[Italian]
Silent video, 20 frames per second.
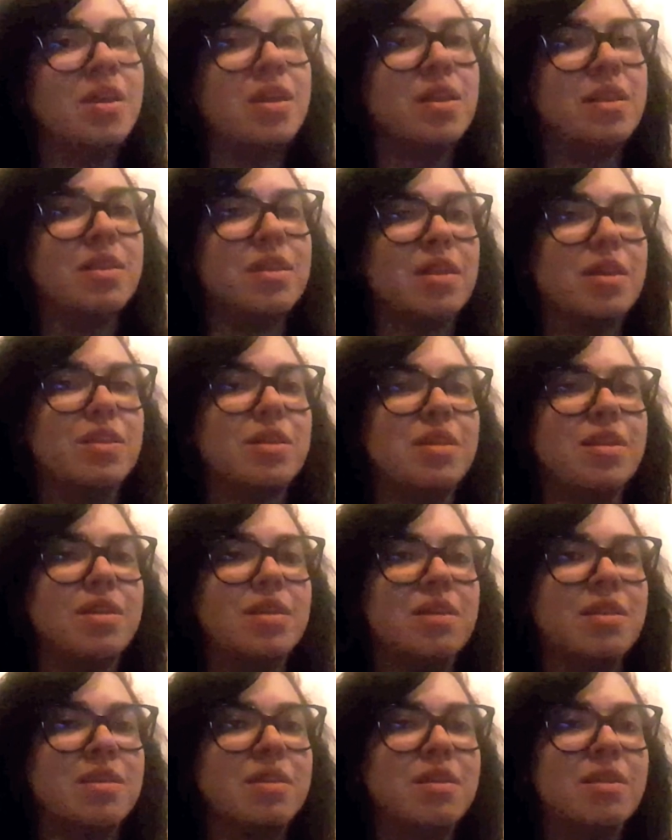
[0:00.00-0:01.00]

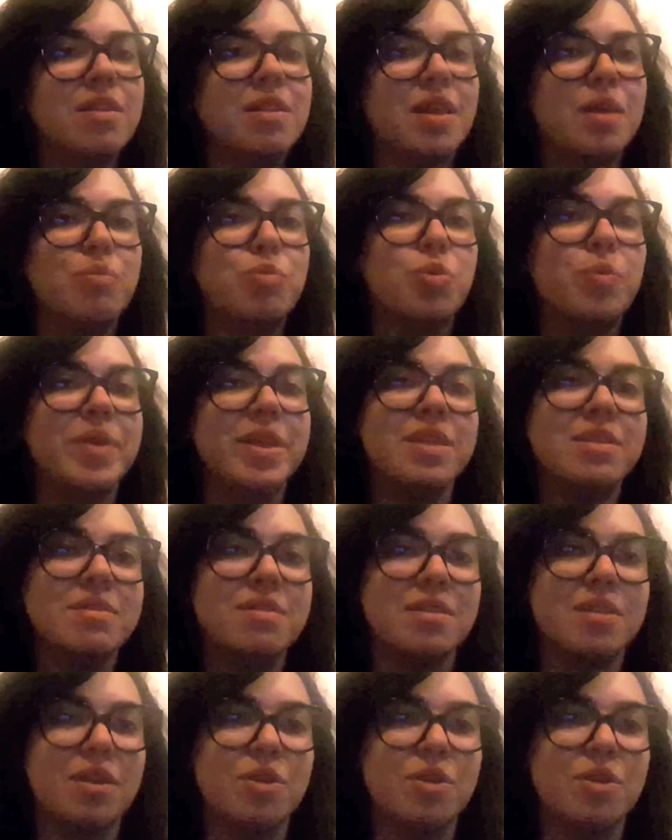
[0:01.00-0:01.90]
nei, nei momenti,